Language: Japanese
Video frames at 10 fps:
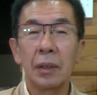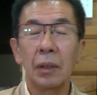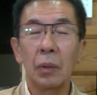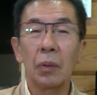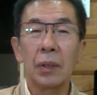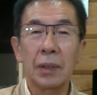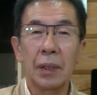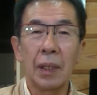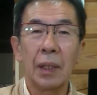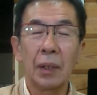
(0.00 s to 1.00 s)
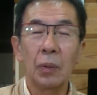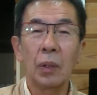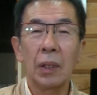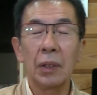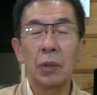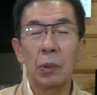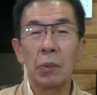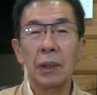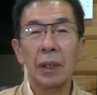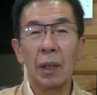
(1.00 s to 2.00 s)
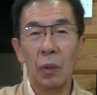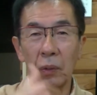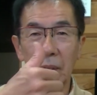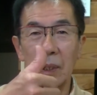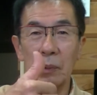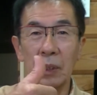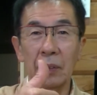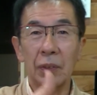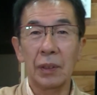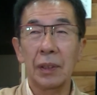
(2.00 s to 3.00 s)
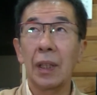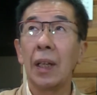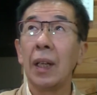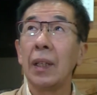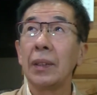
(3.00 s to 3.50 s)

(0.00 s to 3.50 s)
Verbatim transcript: このですね動画いいと思いましたらこのいいねボタンとですね